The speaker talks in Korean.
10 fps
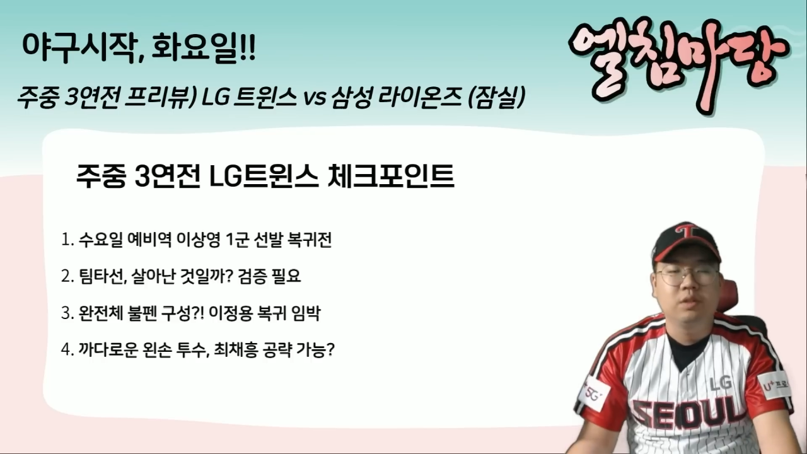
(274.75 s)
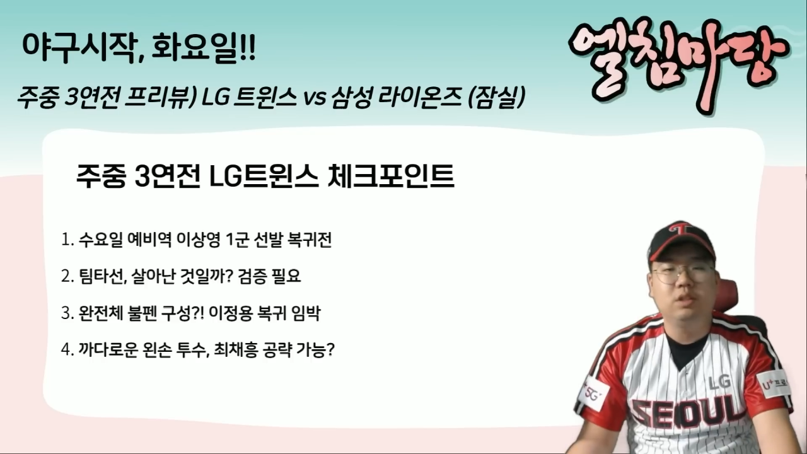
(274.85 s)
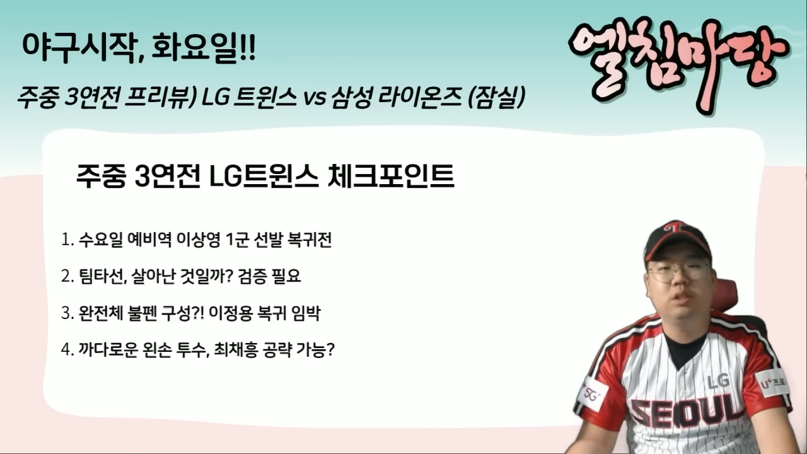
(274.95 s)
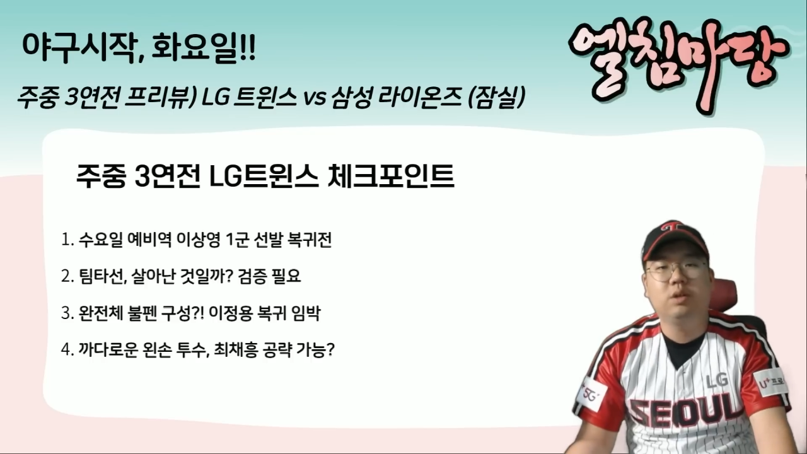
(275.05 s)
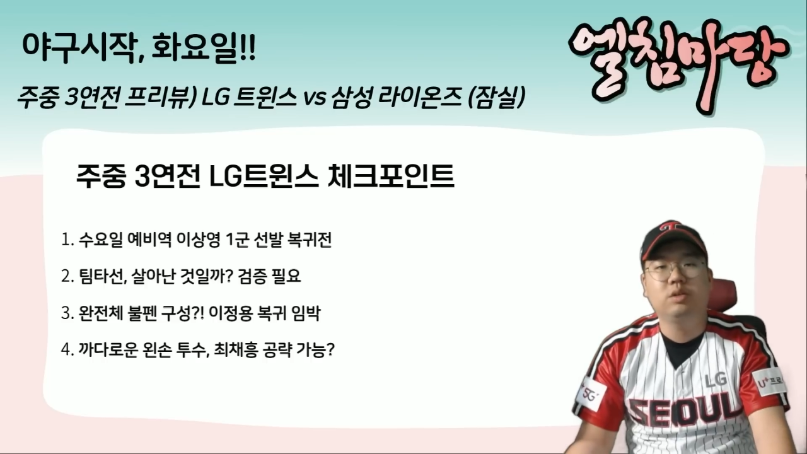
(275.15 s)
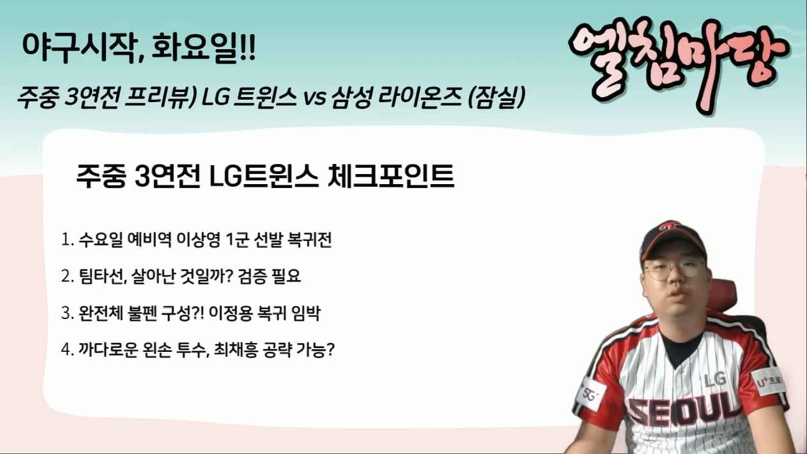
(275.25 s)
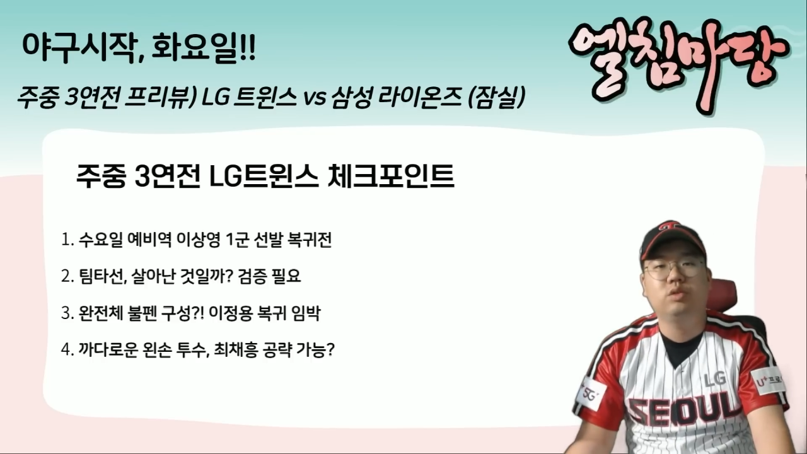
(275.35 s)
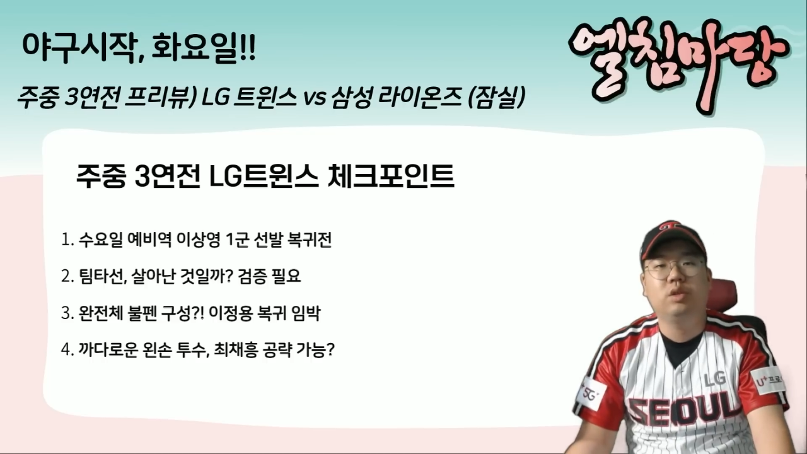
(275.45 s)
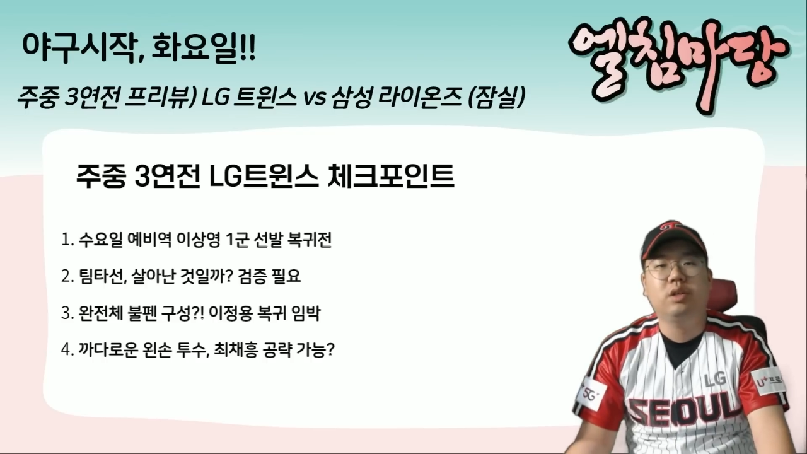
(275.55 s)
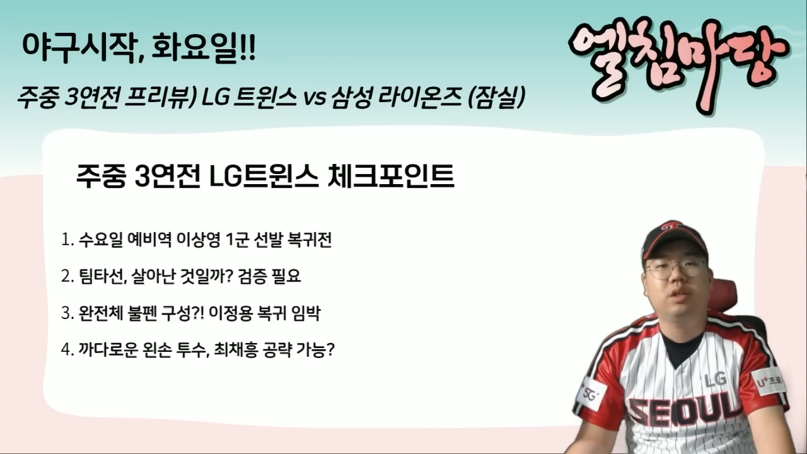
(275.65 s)
이재원
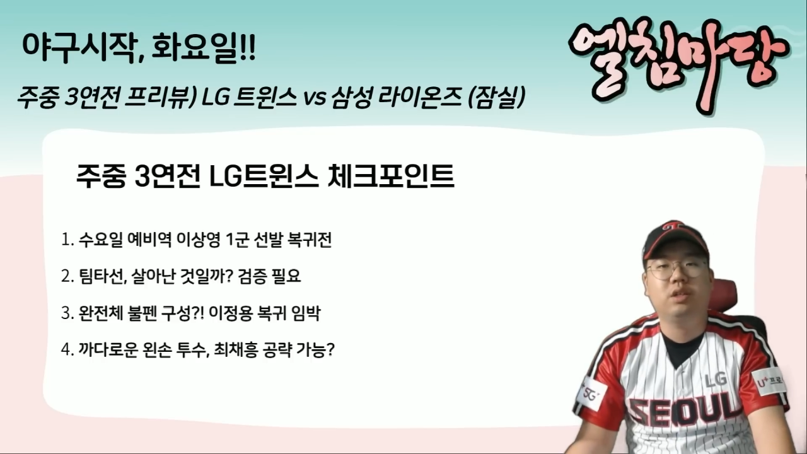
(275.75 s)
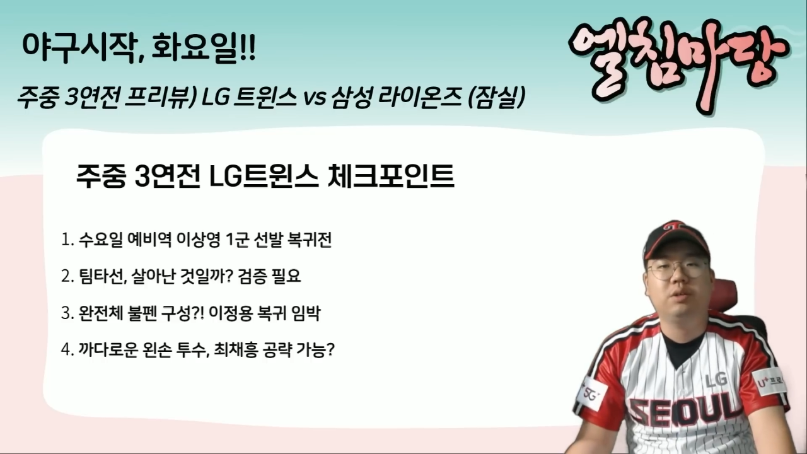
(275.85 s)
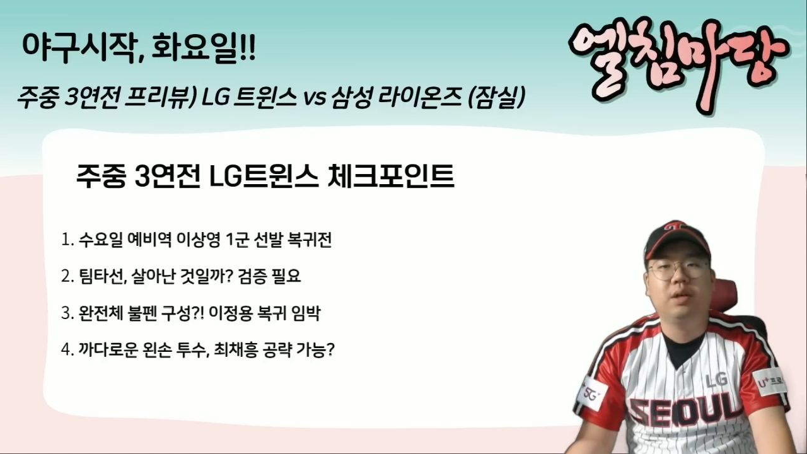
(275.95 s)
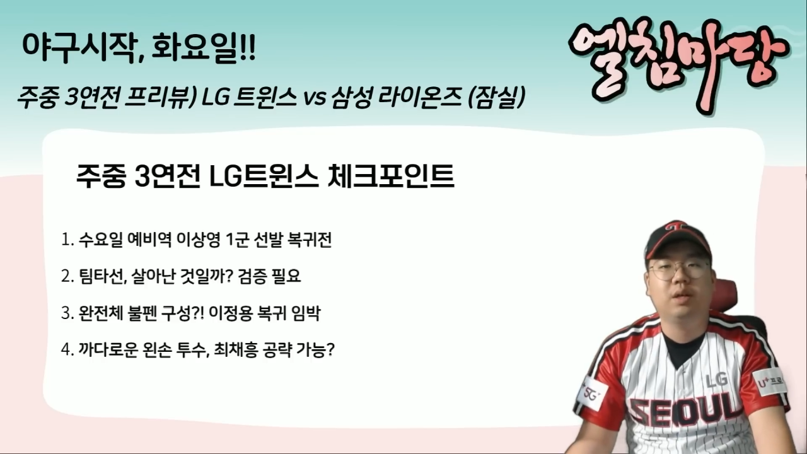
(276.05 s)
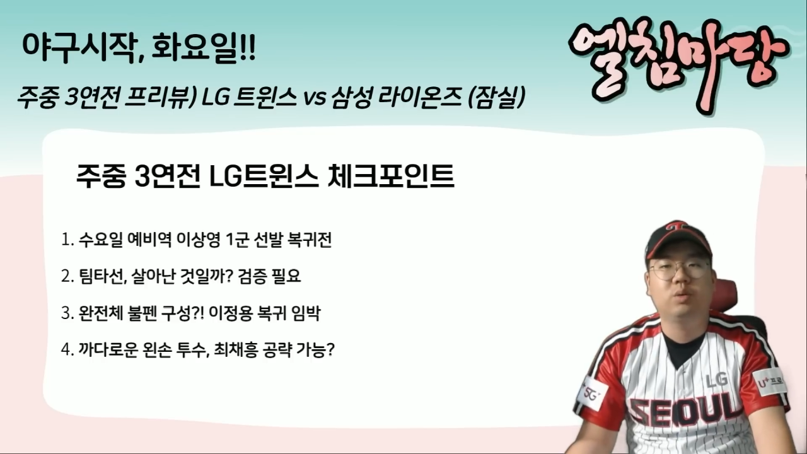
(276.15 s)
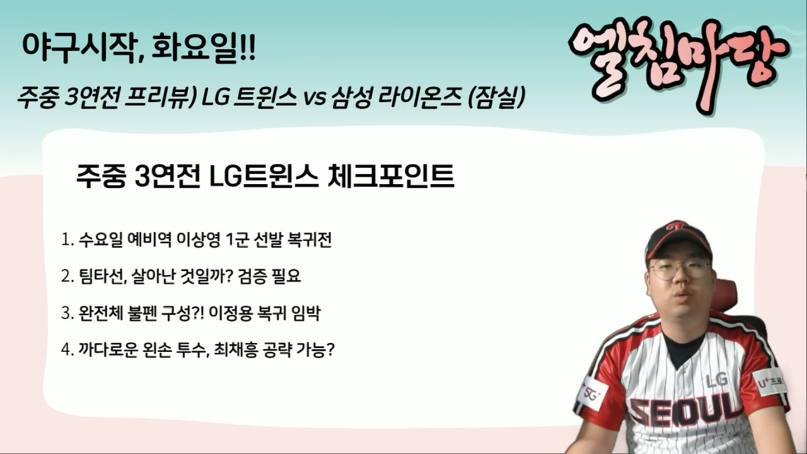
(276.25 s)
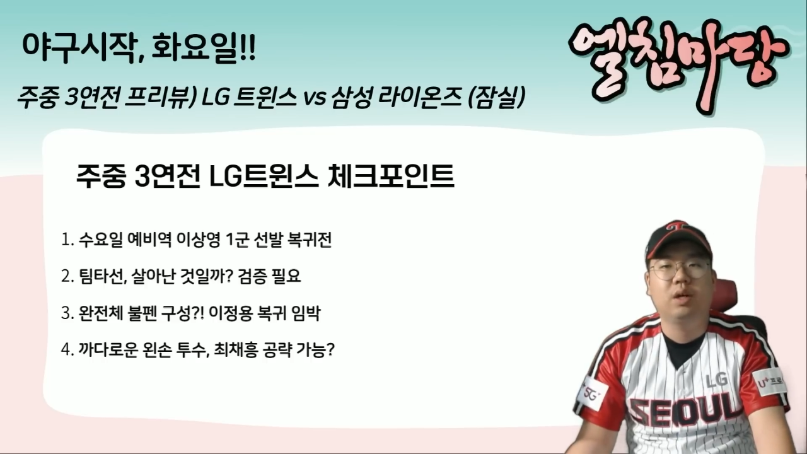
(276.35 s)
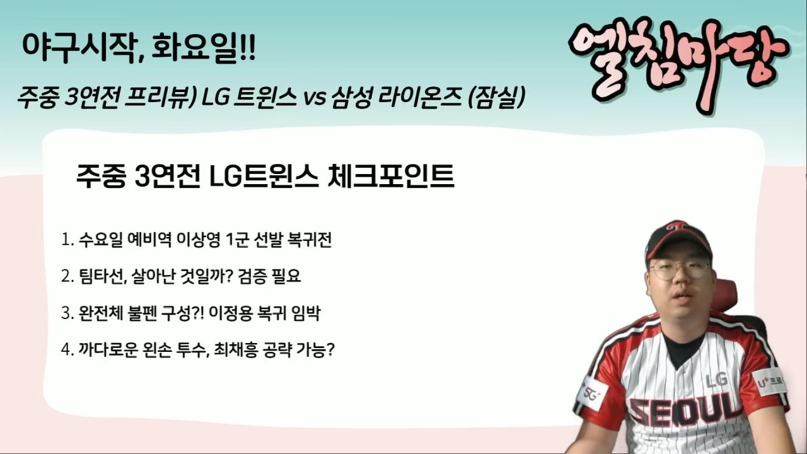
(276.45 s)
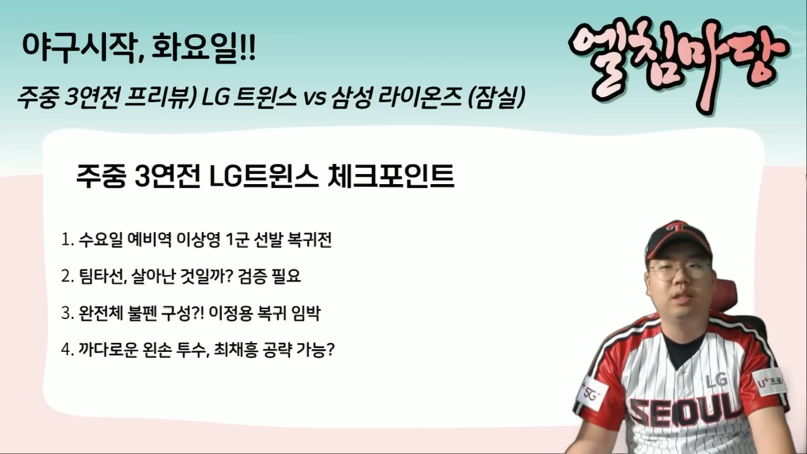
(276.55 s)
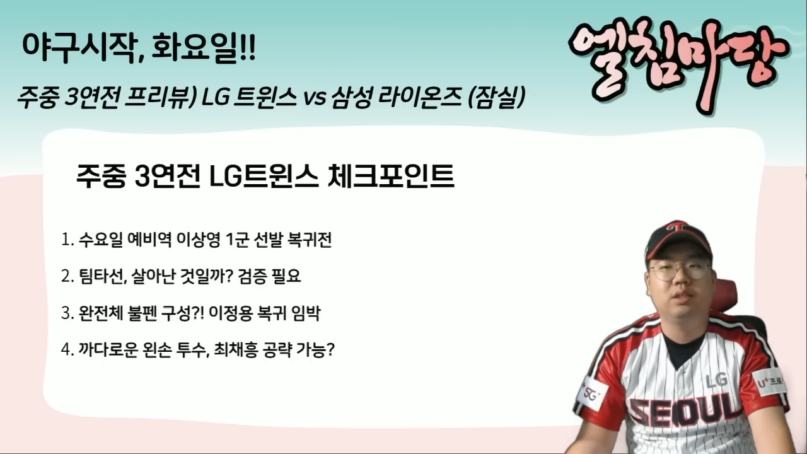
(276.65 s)
선수에게 기회가
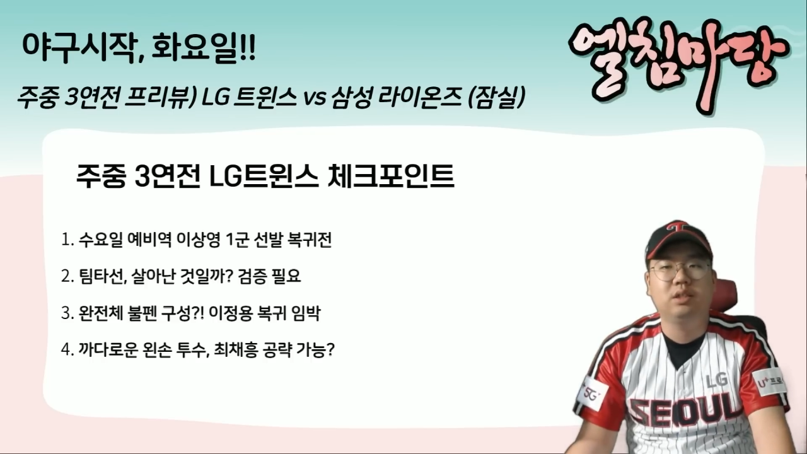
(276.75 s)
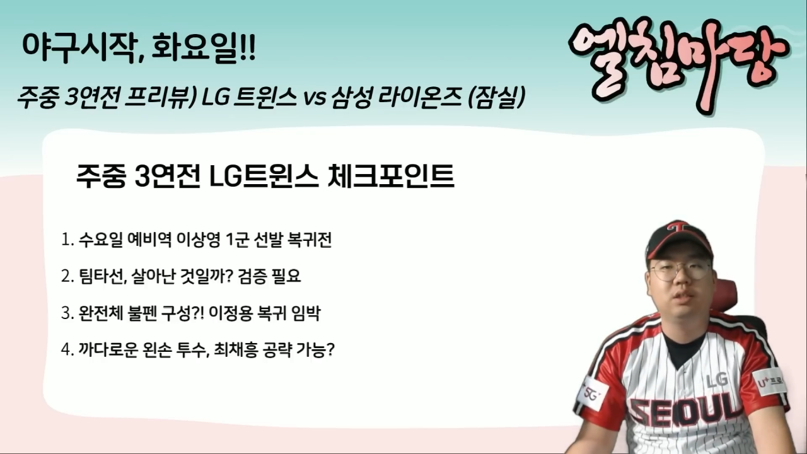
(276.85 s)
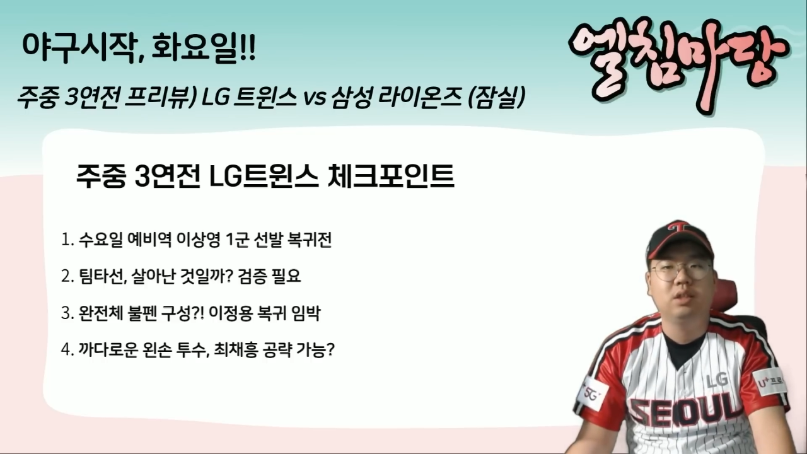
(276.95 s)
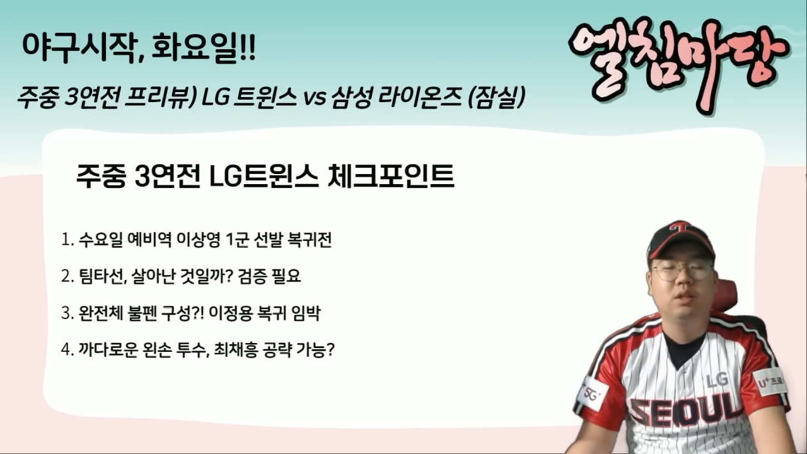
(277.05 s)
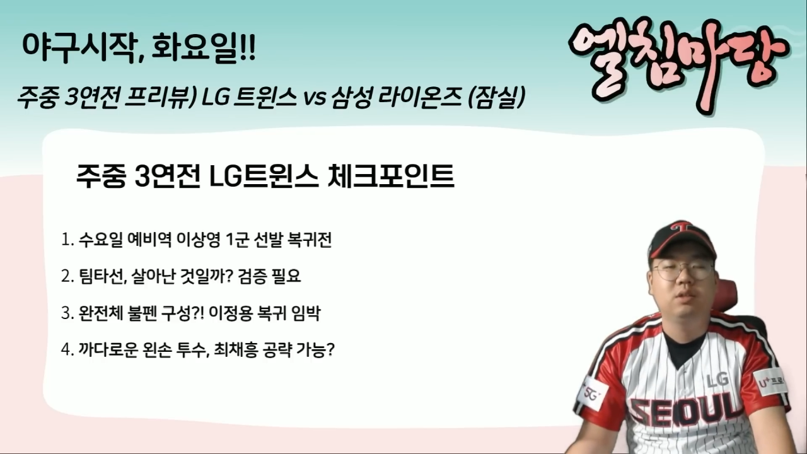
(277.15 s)
돌아갈지